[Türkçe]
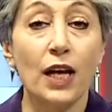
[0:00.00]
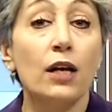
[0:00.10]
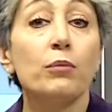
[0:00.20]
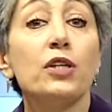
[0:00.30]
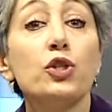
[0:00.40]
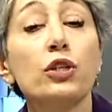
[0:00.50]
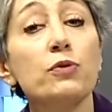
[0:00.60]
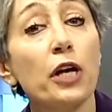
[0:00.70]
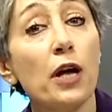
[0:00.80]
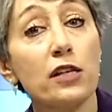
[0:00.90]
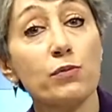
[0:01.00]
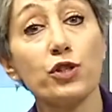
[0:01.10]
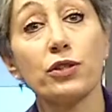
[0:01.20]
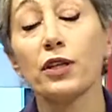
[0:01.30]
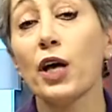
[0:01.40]
Biri çıkıp şey
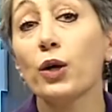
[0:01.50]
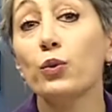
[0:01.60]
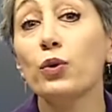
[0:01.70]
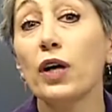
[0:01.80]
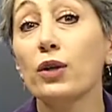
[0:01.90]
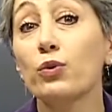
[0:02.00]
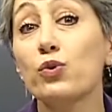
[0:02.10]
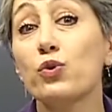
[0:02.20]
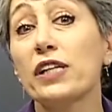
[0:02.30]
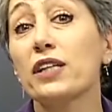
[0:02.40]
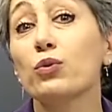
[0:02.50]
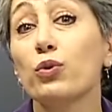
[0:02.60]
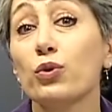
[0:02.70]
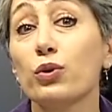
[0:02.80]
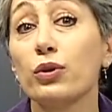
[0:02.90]
yazmıştı. Dünya düzcülere
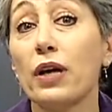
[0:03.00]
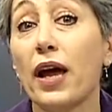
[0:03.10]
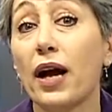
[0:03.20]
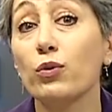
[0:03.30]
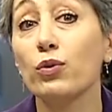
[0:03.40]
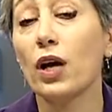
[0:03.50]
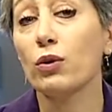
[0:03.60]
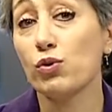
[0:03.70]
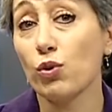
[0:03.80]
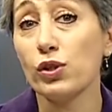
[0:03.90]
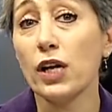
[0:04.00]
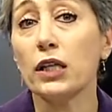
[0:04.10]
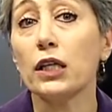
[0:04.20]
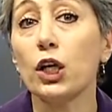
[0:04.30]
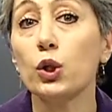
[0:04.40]
duyurulur. Eğer dünya düz
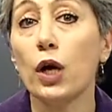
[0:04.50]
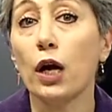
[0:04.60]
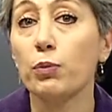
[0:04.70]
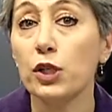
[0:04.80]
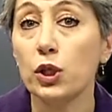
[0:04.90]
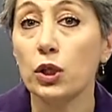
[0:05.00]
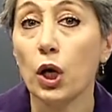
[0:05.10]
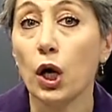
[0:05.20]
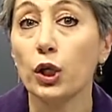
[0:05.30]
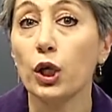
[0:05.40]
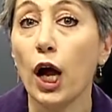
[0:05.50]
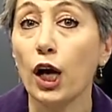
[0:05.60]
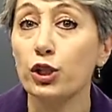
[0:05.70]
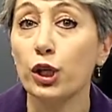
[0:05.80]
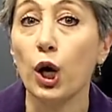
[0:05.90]
olsaydı kediler biz de dahil her
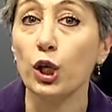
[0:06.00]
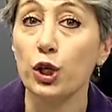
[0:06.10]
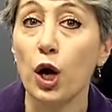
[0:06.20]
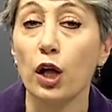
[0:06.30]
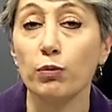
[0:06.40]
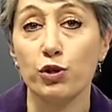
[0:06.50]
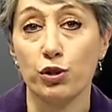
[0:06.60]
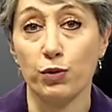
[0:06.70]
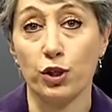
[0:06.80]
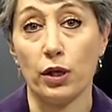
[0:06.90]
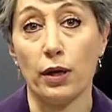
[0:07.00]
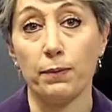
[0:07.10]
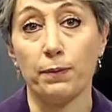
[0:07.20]
şeyi aşağı atmıştı bir kere.